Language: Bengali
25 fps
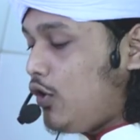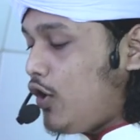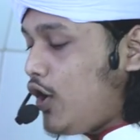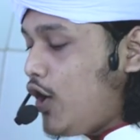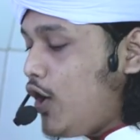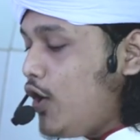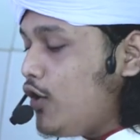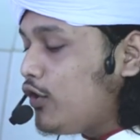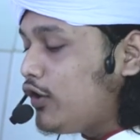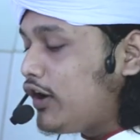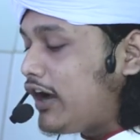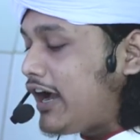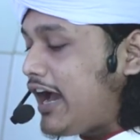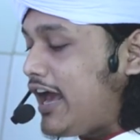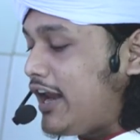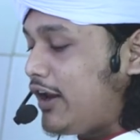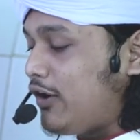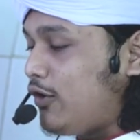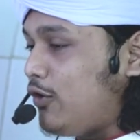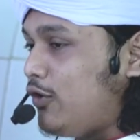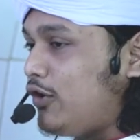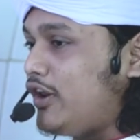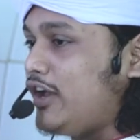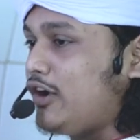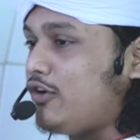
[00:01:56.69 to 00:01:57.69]
অহংকার
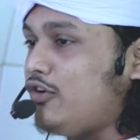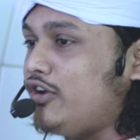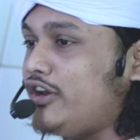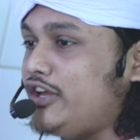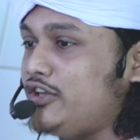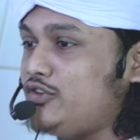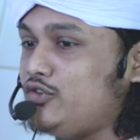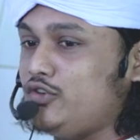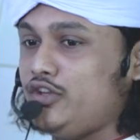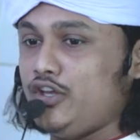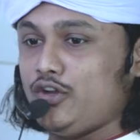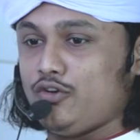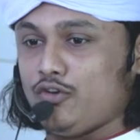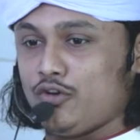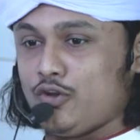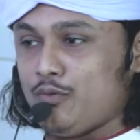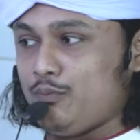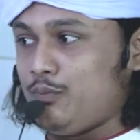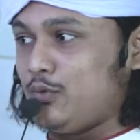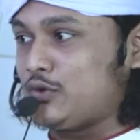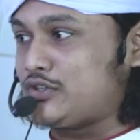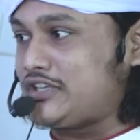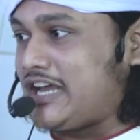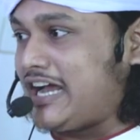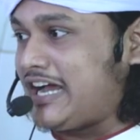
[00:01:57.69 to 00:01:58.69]
করে করে যদি কোনো
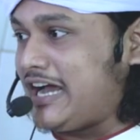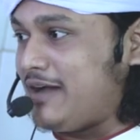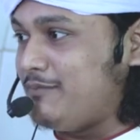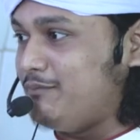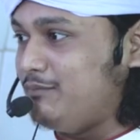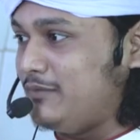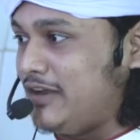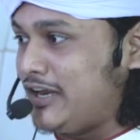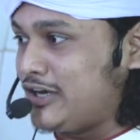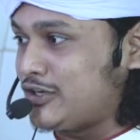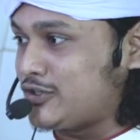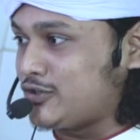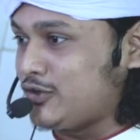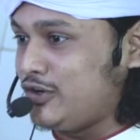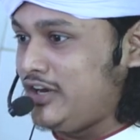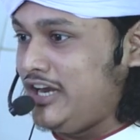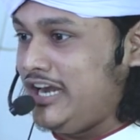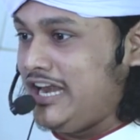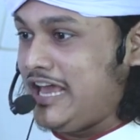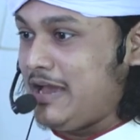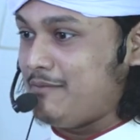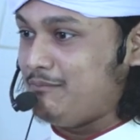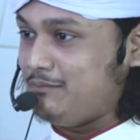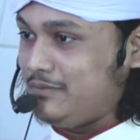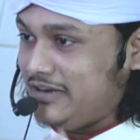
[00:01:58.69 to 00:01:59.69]
পোশাক আপনার
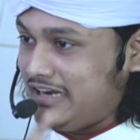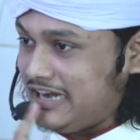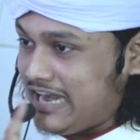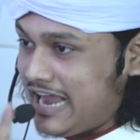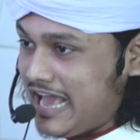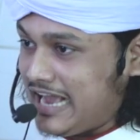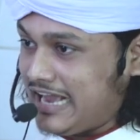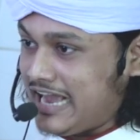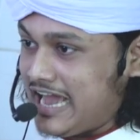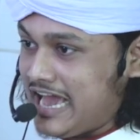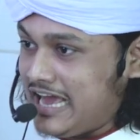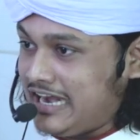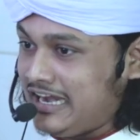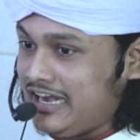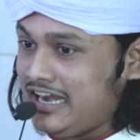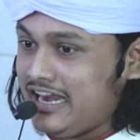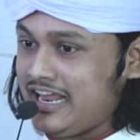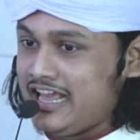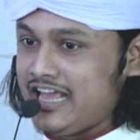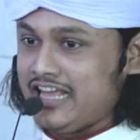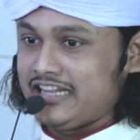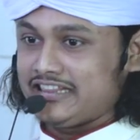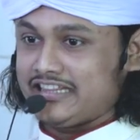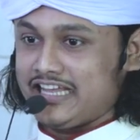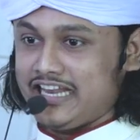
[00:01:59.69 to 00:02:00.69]
শরীরে আপনি লাগান
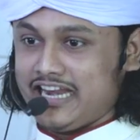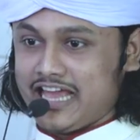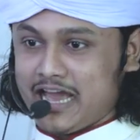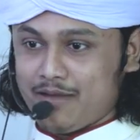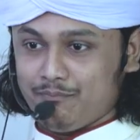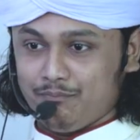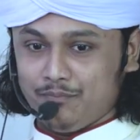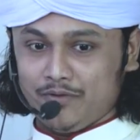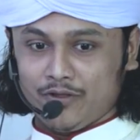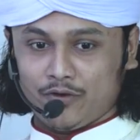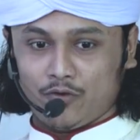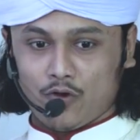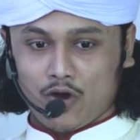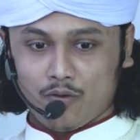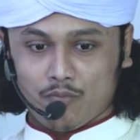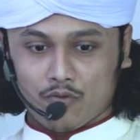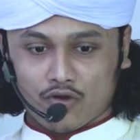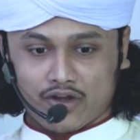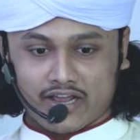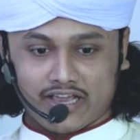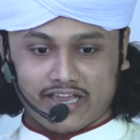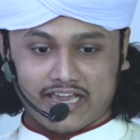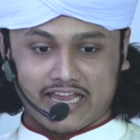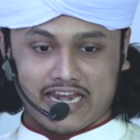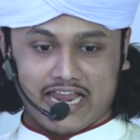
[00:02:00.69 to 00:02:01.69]
তাইলে আপনি
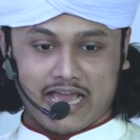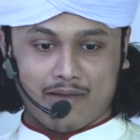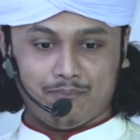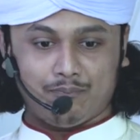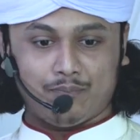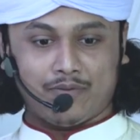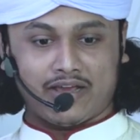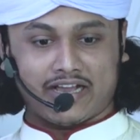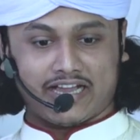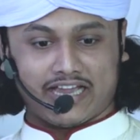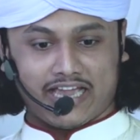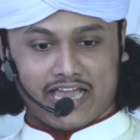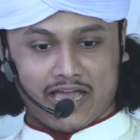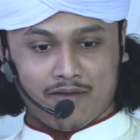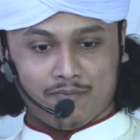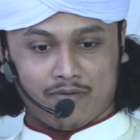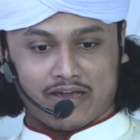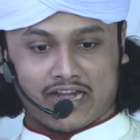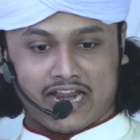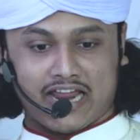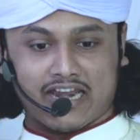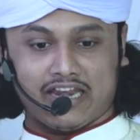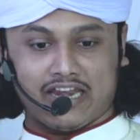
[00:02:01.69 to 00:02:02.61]
কবরে গেলে আপনাকে আমার